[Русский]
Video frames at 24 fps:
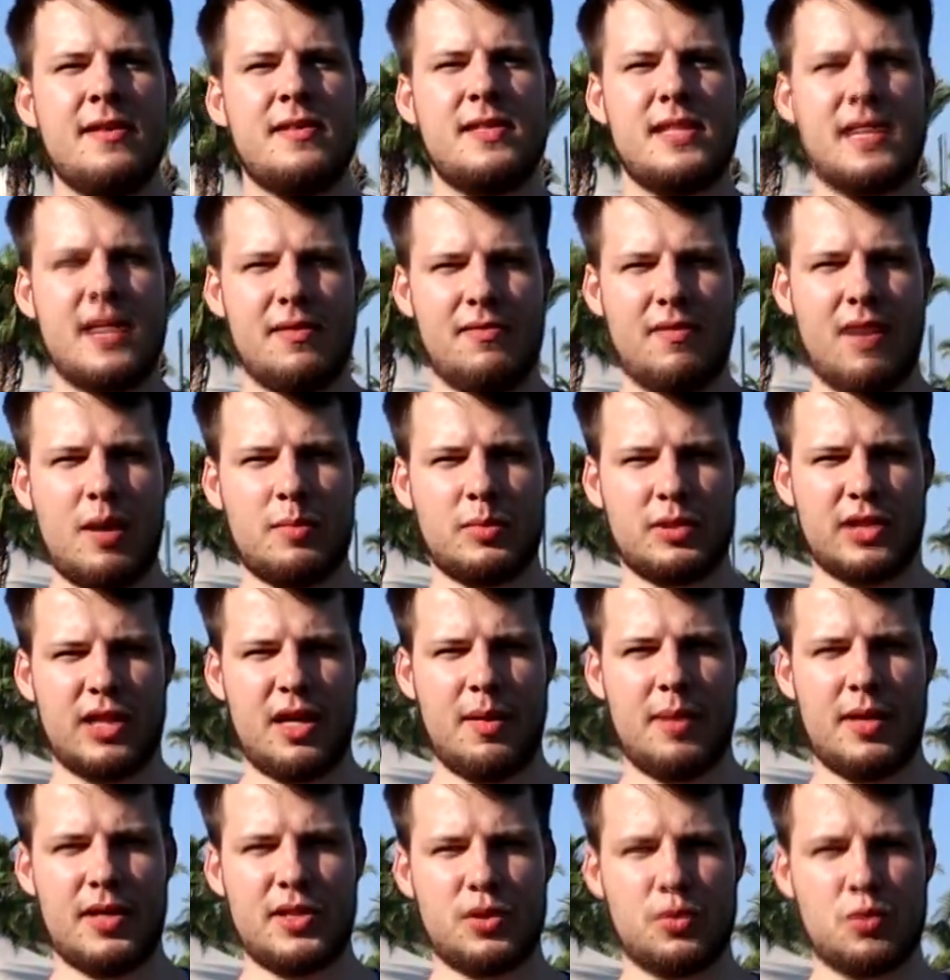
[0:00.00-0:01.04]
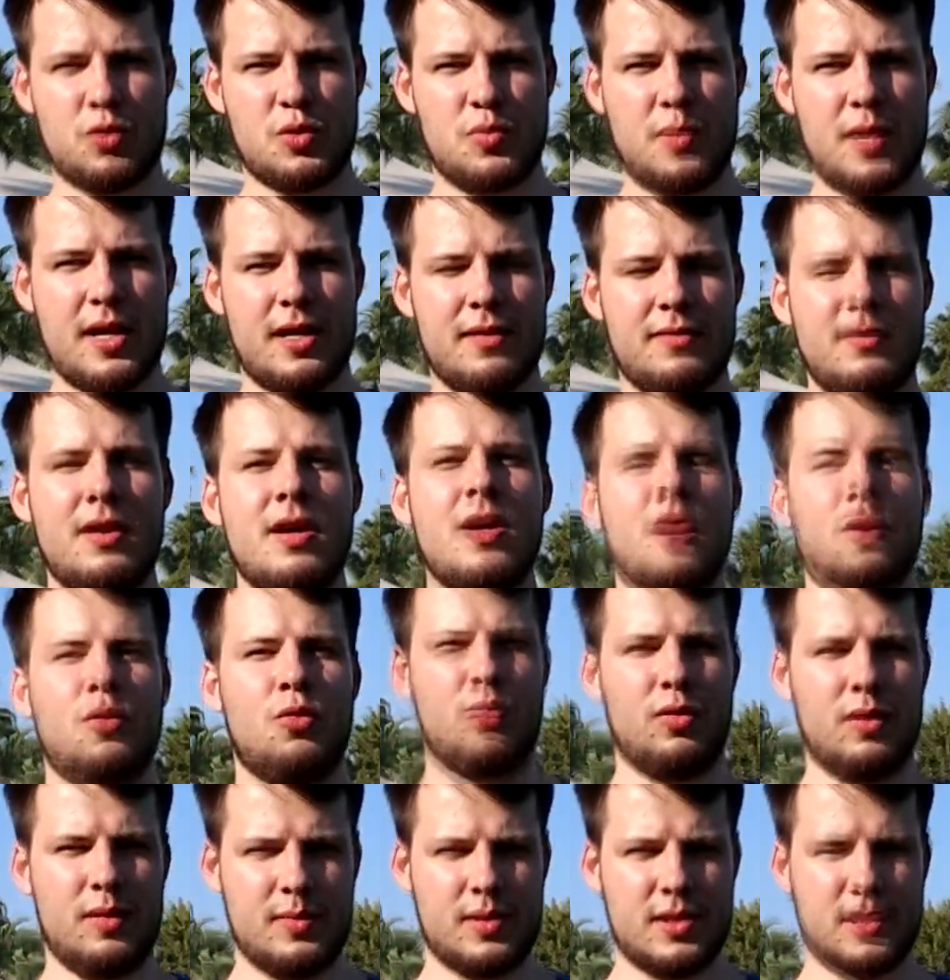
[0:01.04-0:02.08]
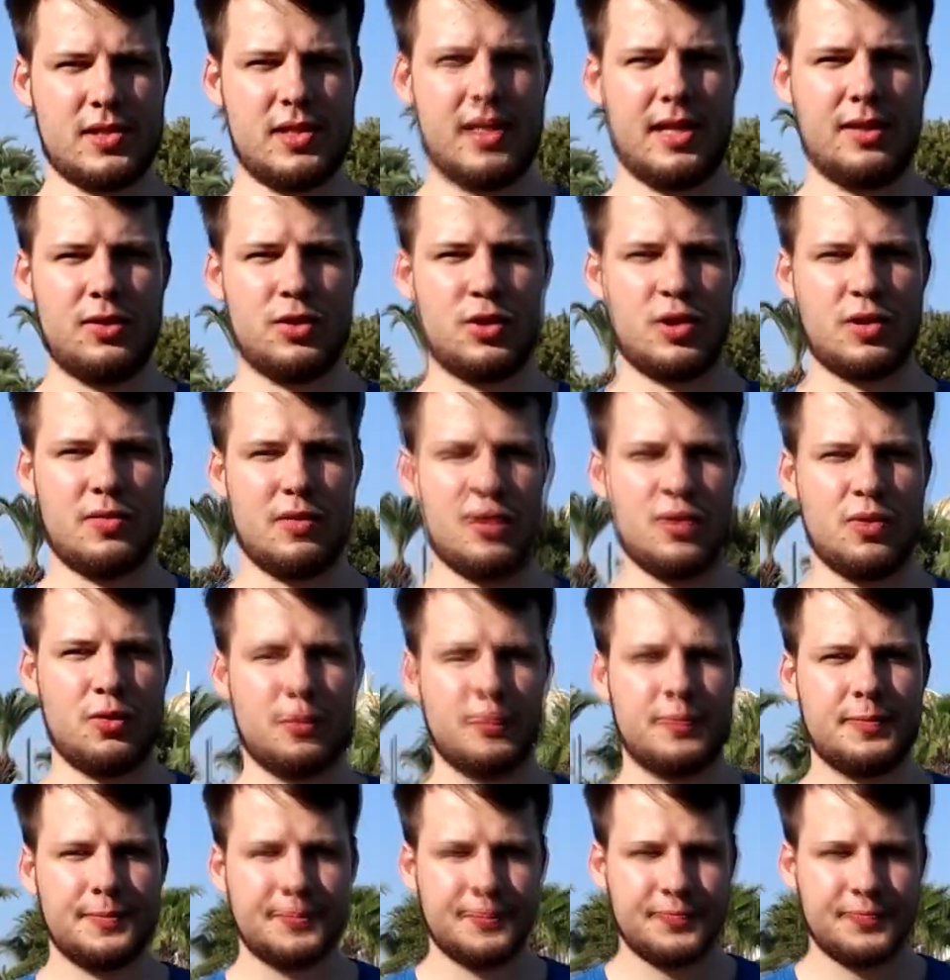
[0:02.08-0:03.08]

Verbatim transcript: Всем вам желаю больших успехов. Увидимся в следующих видео.